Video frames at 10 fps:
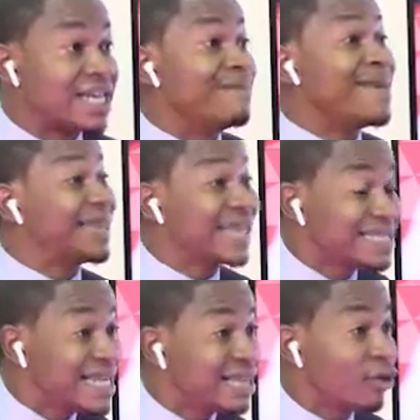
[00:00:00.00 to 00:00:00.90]
Il
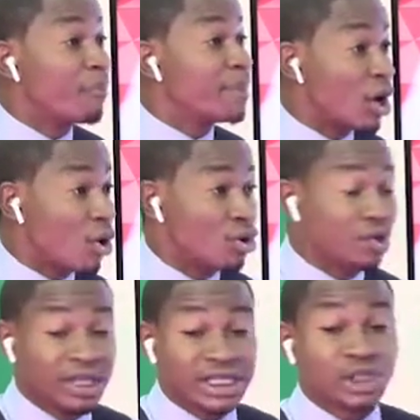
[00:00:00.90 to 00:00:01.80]
maîtrise les tempérants
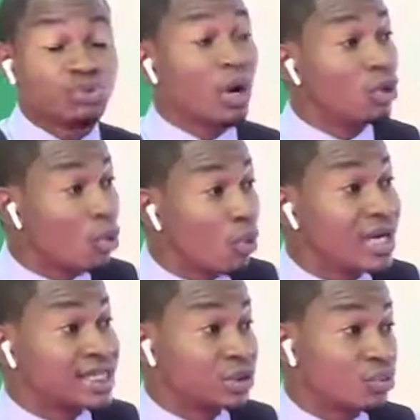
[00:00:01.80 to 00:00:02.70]
de ce joueur locaux et
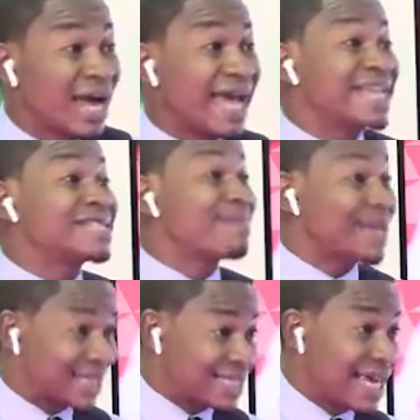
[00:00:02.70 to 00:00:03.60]
de ces joueurs
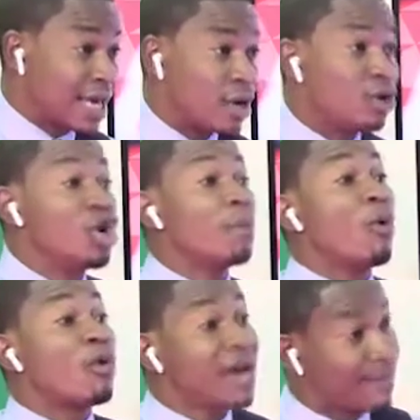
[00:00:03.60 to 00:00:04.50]
expatriés. Le
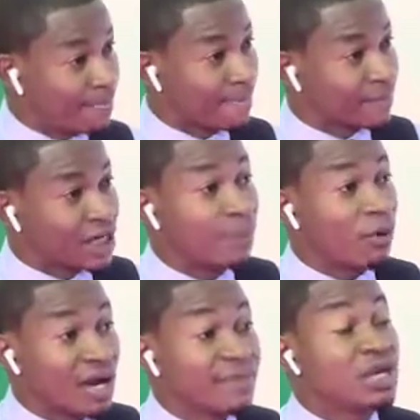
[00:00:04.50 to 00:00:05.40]
problème le
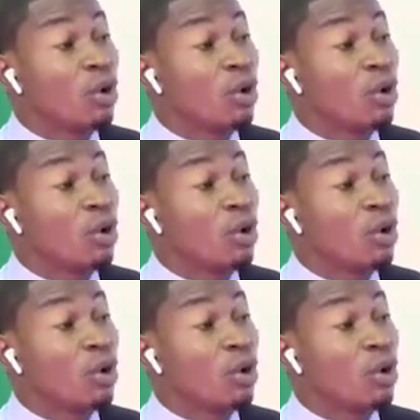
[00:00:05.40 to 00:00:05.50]
problème qui